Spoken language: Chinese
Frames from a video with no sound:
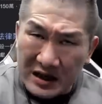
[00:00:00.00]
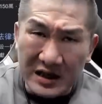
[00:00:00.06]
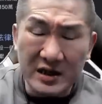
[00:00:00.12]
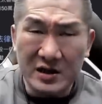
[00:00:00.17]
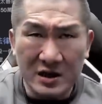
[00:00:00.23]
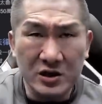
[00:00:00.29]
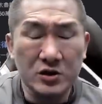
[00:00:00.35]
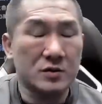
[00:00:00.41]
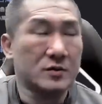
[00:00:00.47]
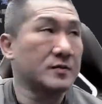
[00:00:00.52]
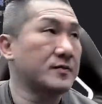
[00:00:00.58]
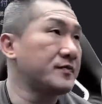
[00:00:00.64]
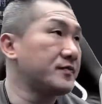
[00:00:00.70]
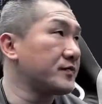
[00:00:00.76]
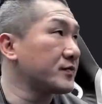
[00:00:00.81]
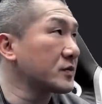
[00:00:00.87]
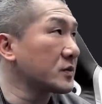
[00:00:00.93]
你你，
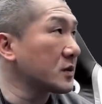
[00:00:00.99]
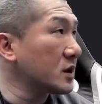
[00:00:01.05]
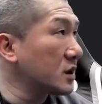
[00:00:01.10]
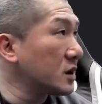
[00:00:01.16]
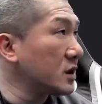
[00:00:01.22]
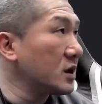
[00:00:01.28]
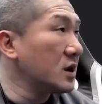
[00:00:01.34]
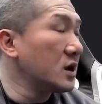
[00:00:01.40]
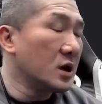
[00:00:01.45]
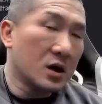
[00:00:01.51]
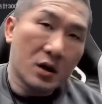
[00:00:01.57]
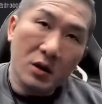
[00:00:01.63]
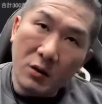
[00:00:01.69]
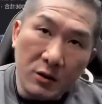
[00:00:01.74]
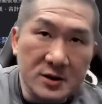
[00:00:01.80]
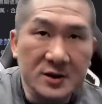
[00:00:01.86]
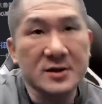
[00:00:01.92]

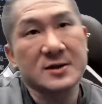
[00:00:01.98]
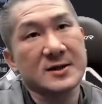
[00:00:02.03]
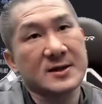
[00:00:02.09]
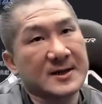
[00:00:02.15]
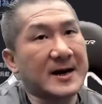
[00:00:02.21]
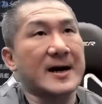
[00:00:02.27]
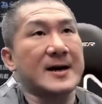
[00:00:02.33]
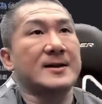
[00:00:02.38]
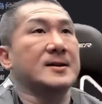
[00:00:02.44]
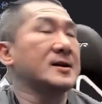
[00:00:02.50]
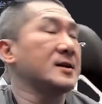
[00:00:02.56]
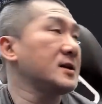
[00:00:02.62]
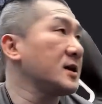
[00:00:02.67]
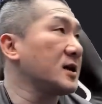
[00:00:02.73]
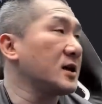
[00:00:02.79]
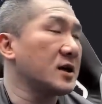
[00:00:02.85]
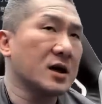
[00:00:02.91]
我真的是干
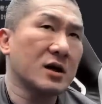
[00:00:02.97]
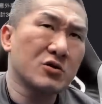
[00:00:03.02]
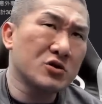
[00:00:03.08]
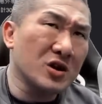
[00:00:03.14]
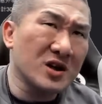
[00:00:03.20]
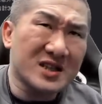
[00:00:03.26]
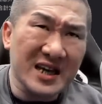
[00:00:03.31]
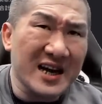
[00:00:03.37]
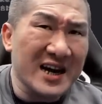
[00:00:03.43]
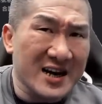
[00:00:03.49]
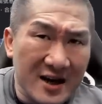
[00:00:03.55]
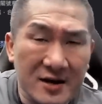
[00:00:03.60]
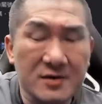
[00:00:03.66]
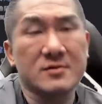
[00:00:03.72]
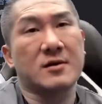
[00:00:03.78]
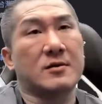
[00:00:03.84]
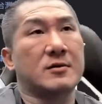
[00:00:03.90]
你啊！我觉得这些
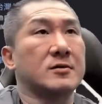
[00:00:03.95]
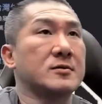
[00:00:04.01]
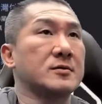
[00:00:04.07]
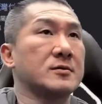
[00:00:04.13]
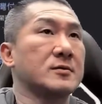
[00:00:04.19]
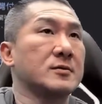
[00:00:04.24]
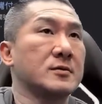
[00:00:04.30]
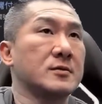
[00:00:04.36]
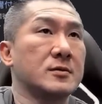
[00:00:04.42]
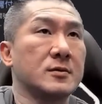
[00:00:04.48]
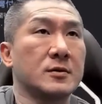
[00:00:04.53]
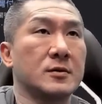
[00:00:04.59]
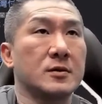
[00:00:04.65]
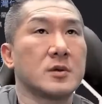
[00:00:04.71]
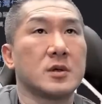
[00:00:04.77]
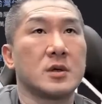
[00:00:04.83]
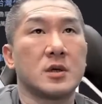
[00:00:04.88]
人哦，
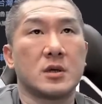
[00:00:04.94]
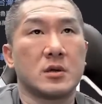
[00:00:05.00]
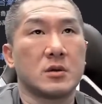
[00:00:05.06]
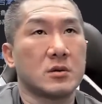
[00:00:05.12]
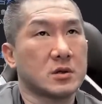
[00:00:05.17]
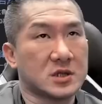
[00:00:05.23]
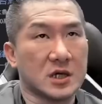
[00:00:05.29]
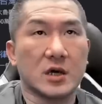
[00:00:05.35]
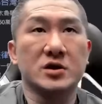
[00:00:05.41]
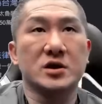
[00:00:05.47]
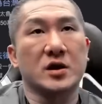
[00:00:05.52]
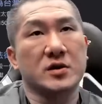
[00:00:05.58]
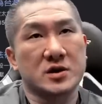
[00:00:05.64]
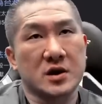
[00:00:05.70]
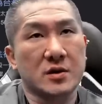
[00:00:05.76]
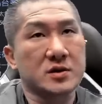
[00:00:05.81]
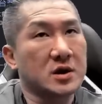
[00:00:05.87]
我找找
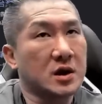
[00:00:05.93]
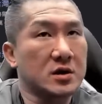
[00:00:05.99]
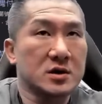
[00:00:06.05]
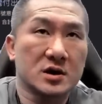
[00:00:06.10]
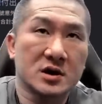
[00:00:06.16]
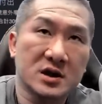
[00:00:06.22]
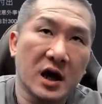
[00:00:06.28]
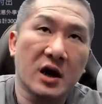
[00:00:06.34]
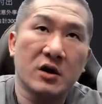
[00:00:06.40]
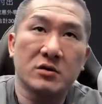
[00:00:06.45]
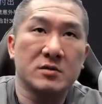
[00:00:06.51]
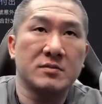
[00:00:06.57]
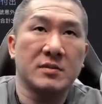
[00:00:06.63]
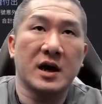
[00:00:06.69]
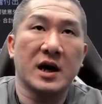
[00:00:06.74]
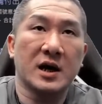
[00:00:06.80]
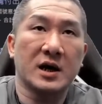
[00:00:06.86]
找找操
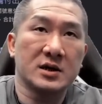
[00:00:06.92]
你妈！